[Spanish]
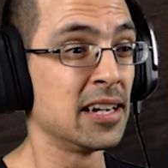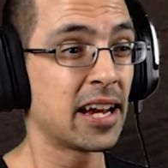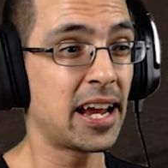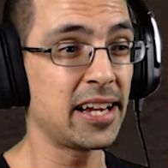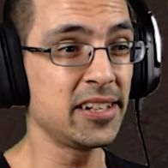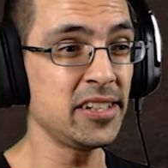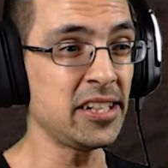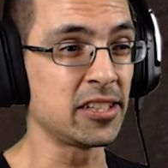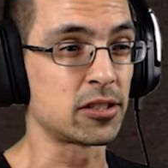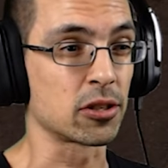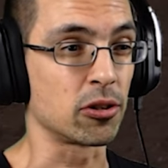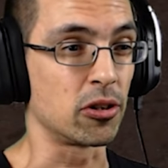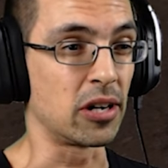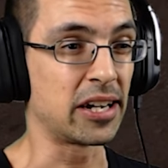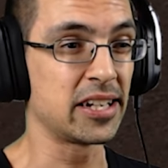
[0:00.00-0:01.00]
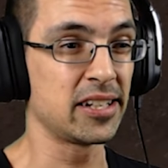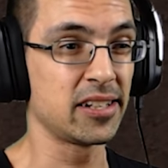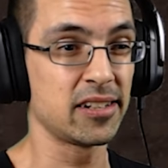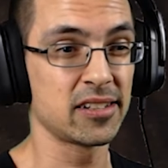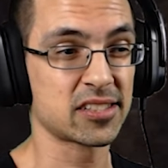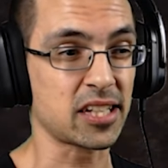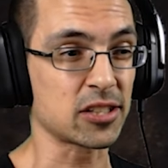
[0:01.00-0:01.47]
El nitro. El,
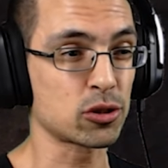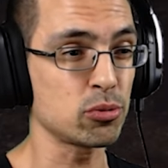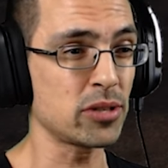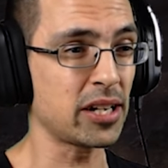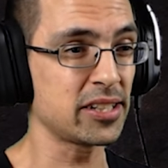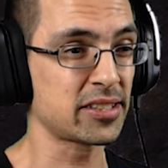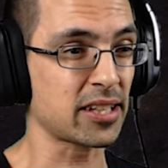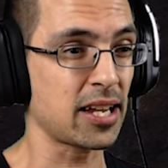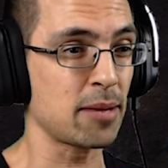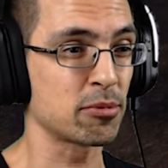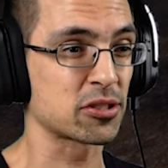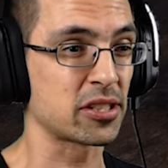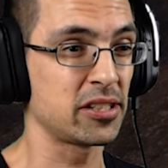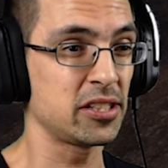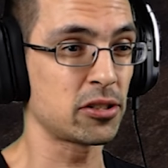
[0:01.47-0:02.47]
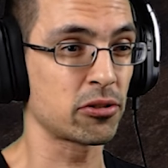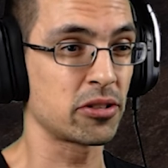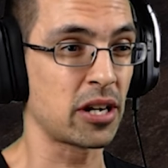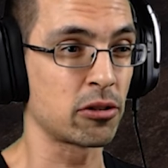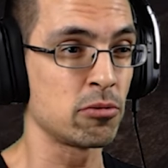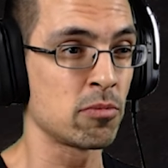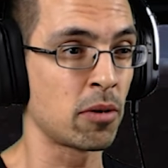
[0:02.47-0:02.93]
el, Satsuna le instalamos el nitro en
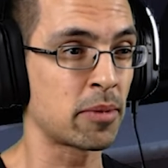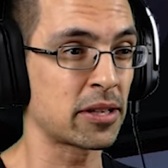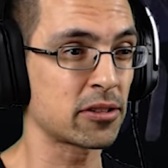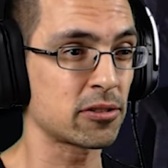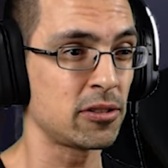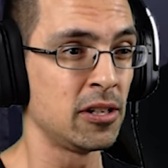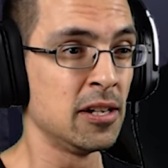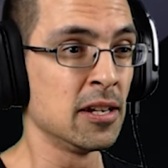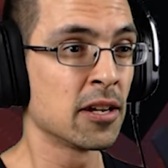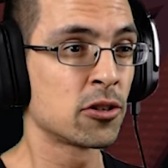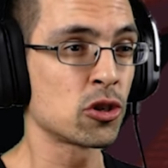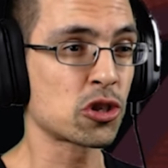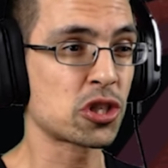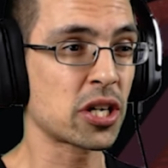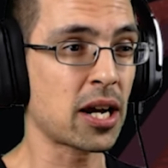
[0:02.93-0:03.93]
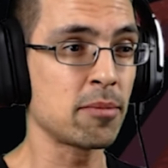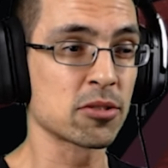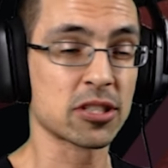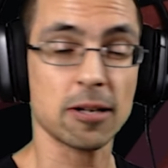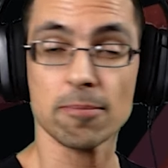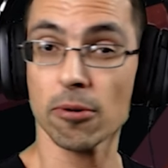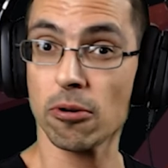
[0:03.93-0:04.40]
algún momento. No
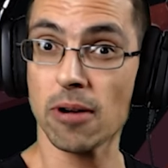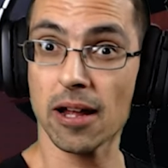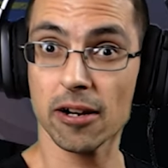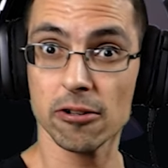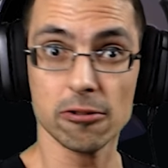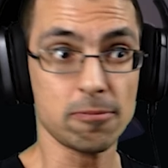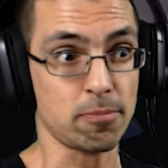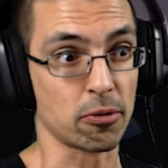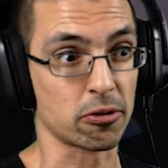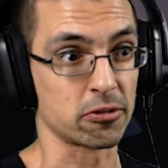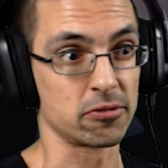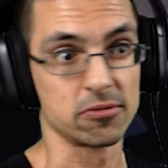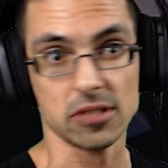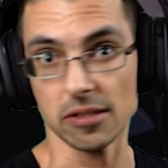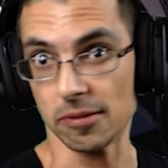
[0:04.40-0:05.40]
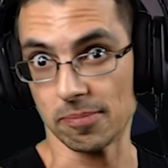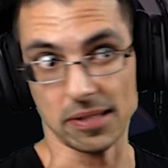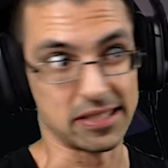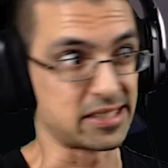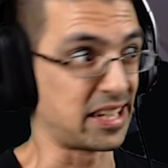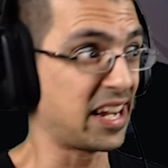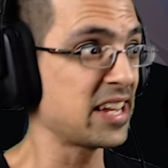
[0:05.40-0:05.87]
llegamos a probarlo. porque
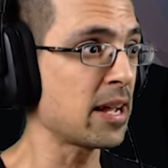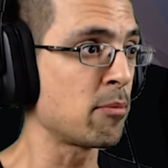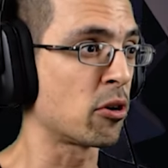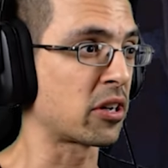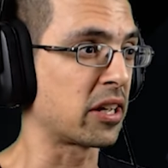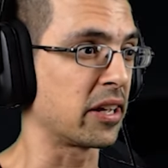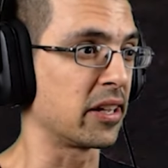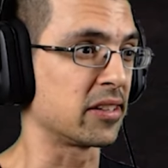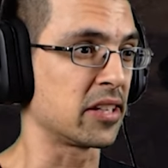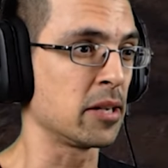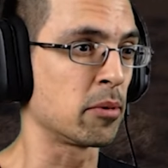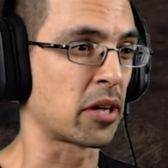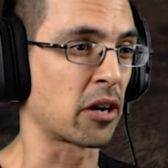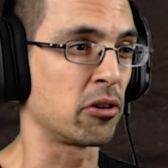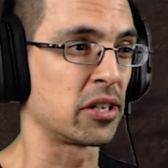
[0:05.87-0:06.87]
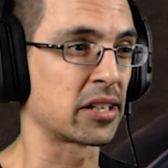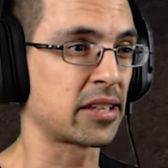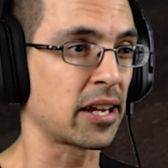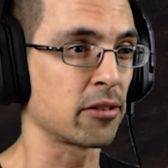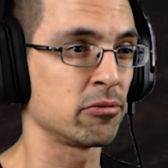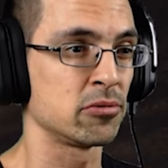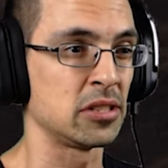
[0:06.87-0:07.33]
eh, creíamos que teníamos que
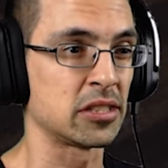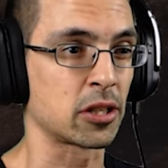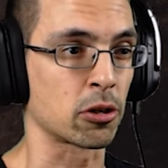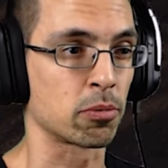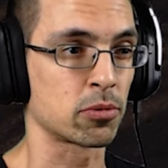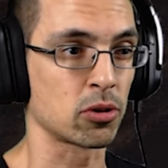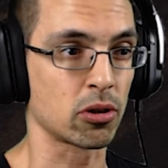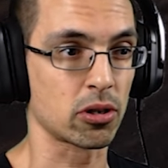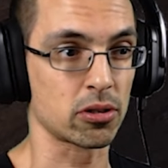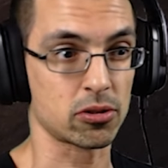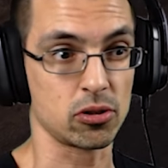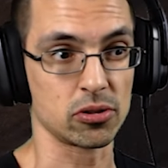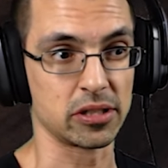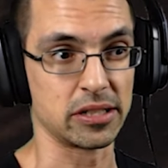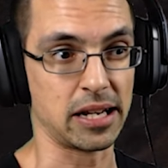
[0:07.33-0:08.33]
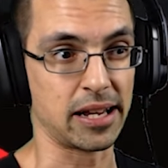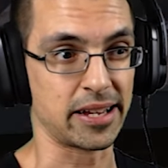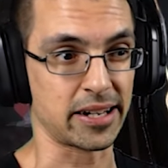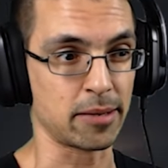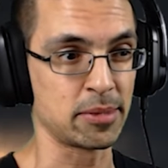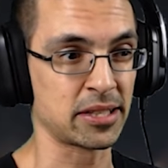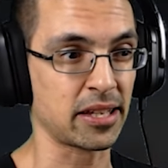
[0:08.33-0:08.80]
conectar un interruptor con la
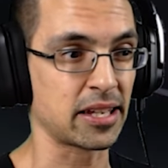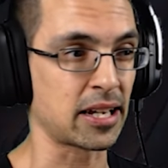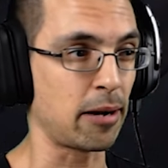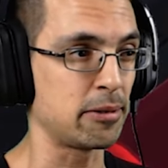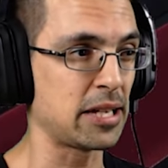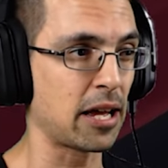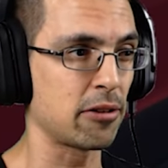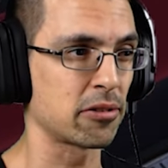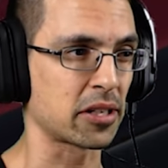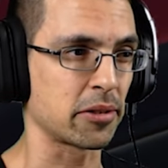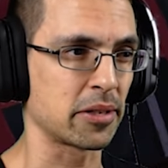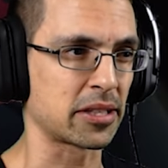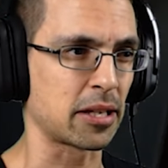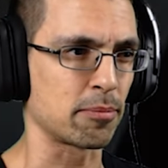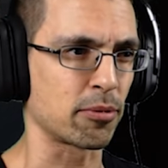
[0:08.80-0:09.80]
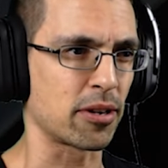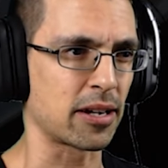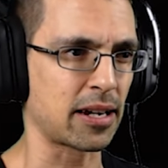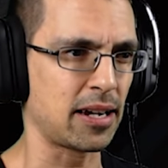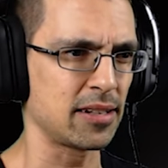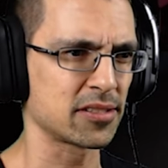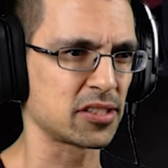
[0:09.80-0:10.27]
herramienta de cableado que debe estar por
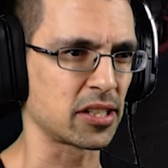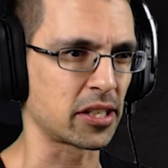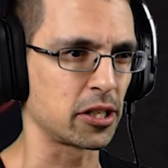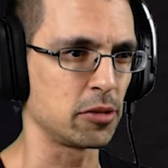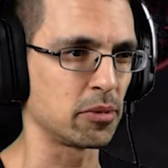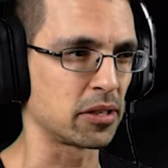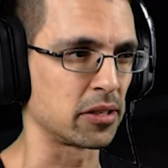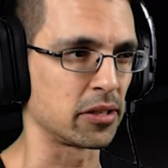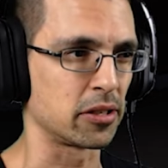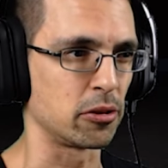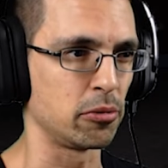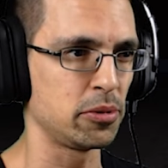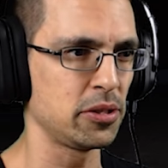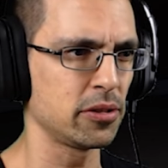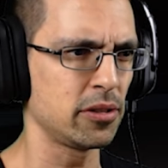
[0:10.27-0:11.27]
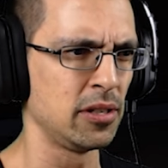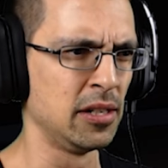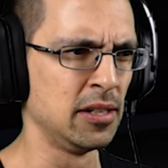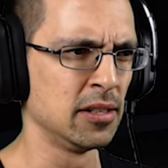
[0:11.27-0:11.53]
acá. Si es que no me olvido.